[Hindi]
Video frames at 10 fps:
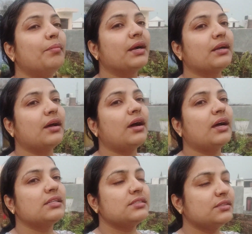बट
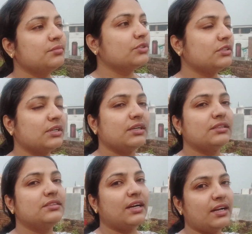आज मुझे
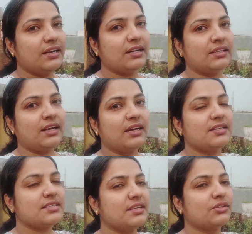जाना था
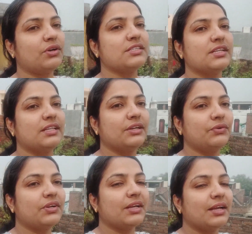इसलिए थोड़ा जल्दी
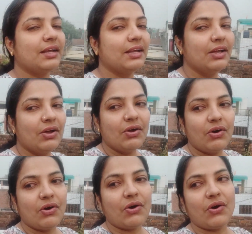उठे हैं
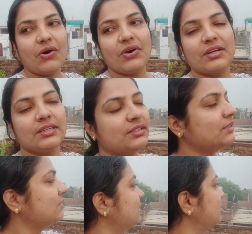और
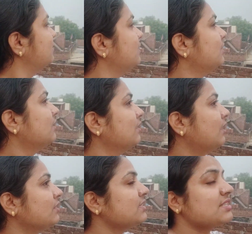
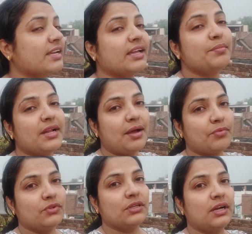जैसा कि हमने
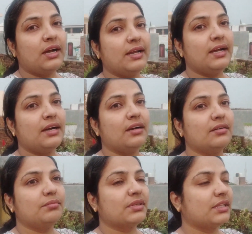आपको दिखाया
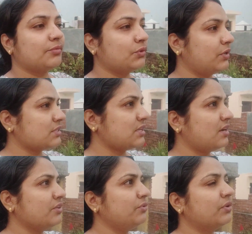मतलब थोड़ा
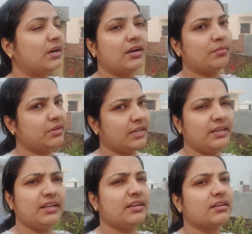सा योगा हम
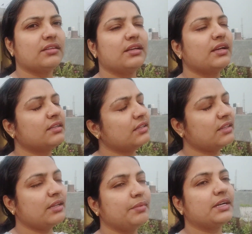डेली करते हैं
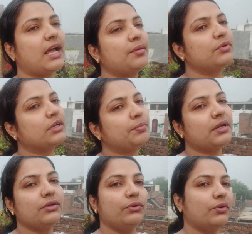कितने भी टाइम उठे
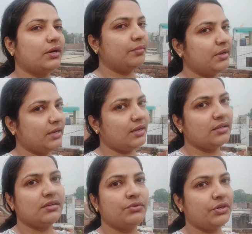पर योगा मेरा
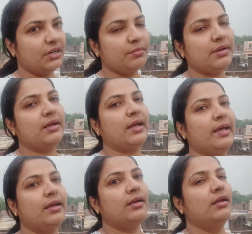रूटीन में
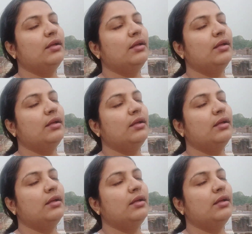है